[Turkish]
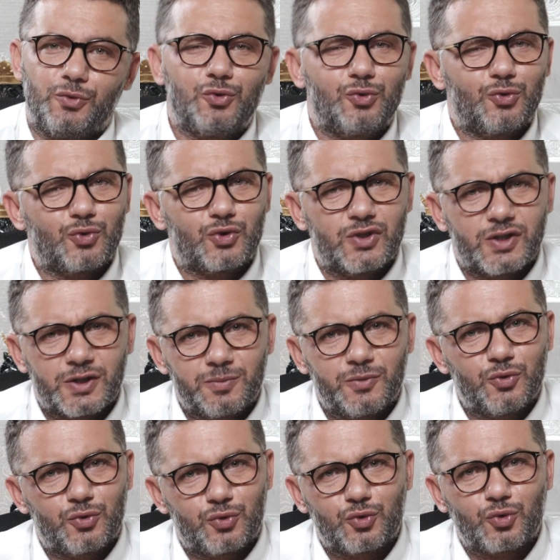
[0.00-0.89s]

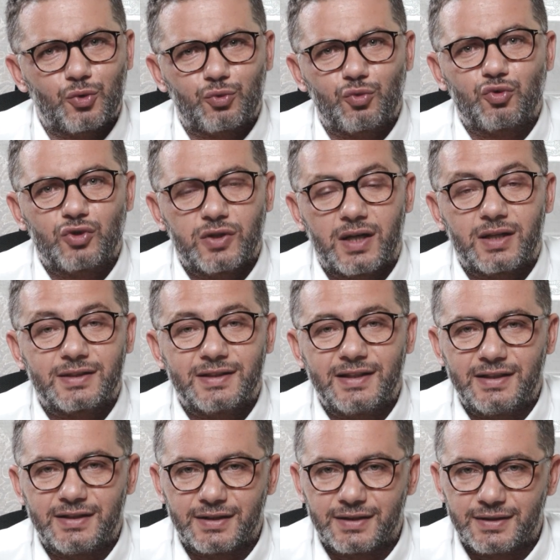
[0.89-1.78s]

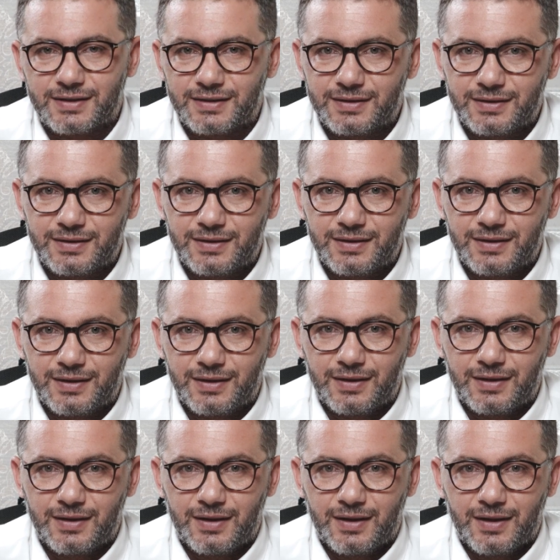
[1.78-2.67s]
320-330'lardaydı.
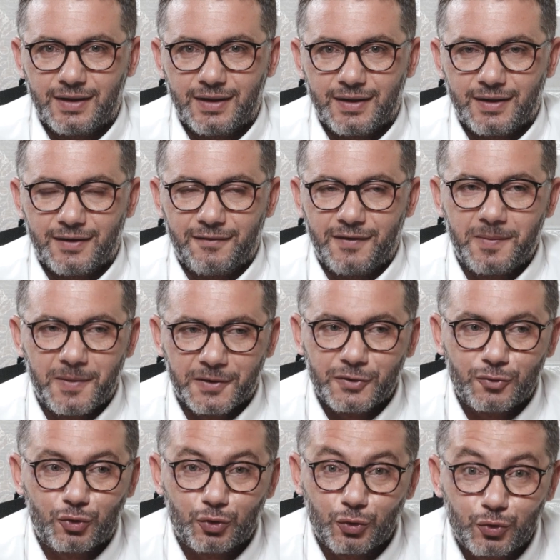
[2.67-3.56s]
Ve
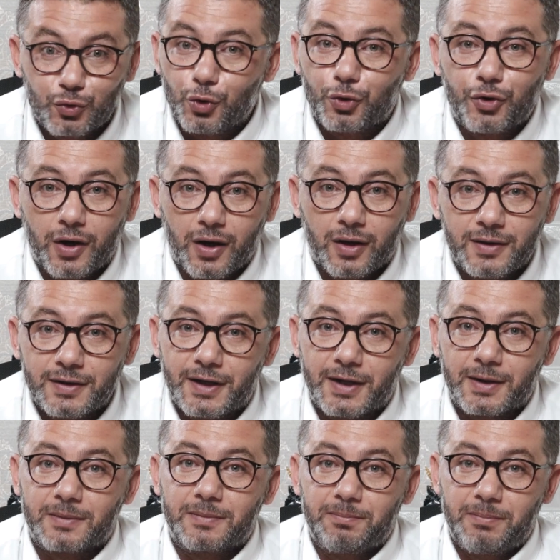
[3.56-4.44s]
bana şunu diyordu
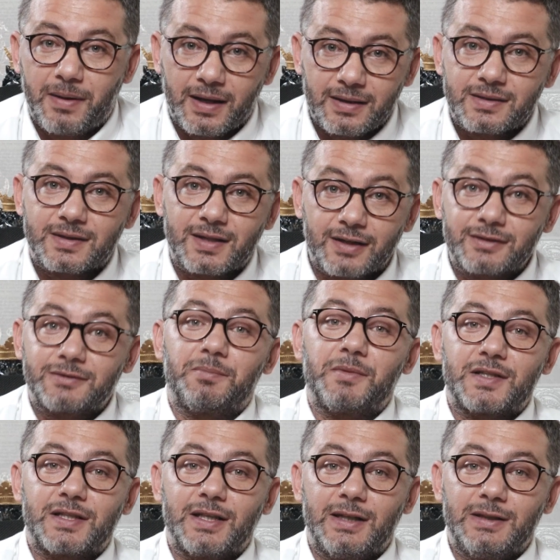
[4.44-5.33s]
ağlayarak. Ben
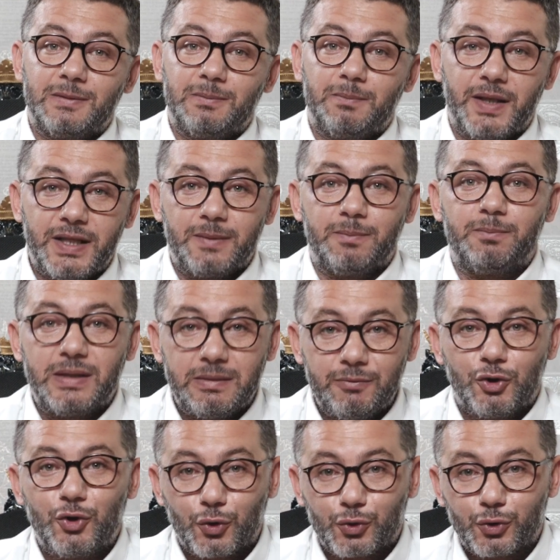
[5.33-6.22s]
satmasaydım benim 1
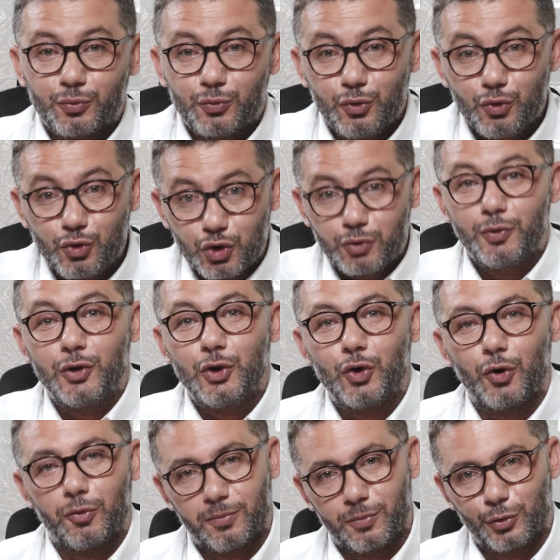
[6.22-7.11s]
milyonum 3
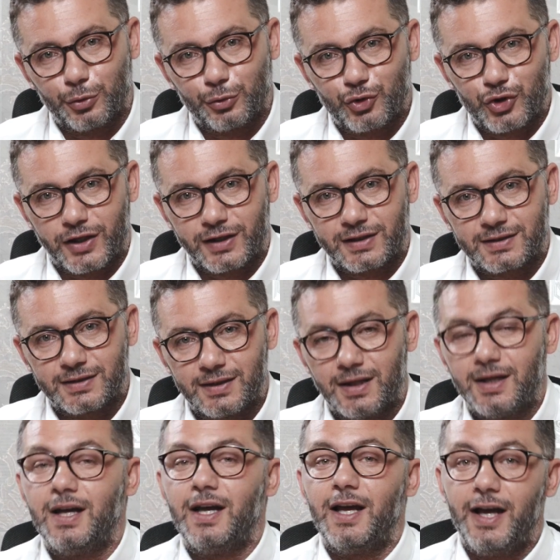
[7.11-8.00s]
milyon mu
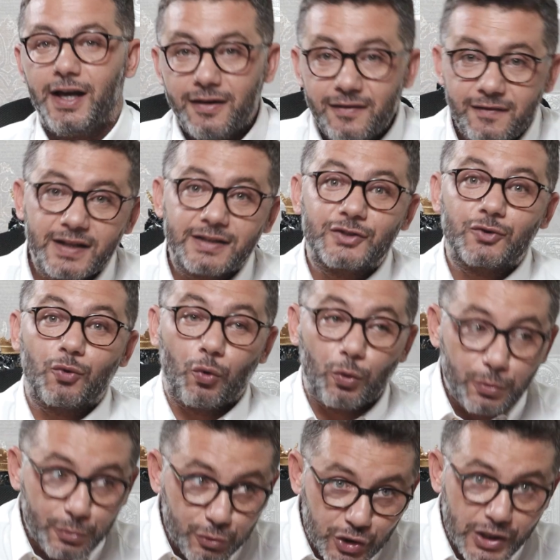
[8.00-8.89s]
olacaktı? Evet
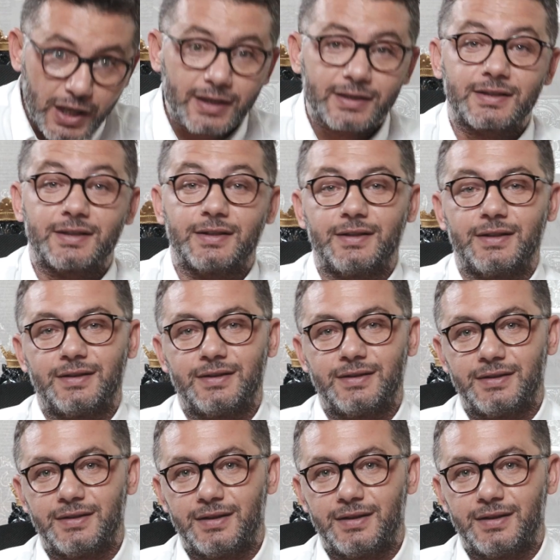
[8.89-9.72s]
olacaktı.